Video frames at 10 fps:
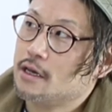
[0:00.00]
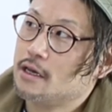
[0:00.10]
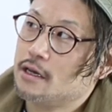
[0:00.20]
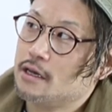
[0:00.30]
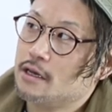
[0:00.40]

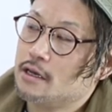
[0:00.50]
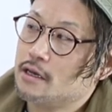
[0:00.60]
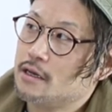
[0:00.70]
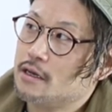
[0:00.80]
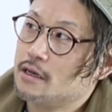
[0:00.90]

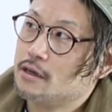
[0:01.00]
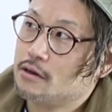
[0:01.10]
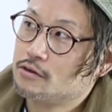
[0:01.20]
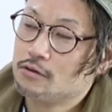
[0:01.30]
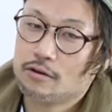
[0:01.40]

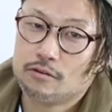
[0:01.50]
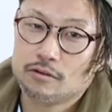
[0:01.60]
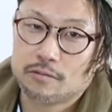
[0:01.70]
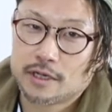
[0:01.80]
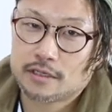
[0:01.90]
えー、黒い方
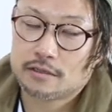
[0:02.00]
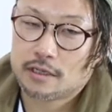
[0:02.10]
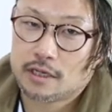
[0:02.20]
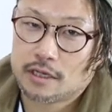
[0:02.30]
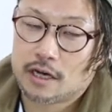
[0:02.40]
のベース
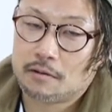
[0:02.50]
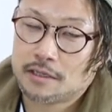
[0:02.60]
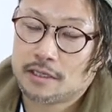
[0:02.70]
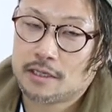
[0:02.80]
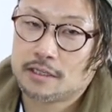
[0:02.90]
に合わ
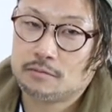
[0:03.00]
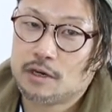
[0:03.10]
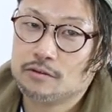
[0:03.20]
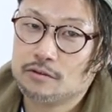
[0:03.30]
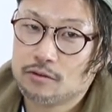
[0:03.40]
せてし
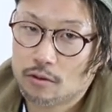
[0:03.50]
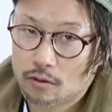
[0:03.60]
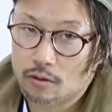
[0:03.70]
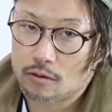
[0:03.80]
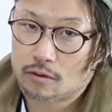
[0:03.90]
まう
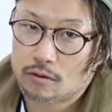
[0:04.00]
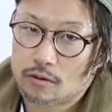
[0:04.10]
と、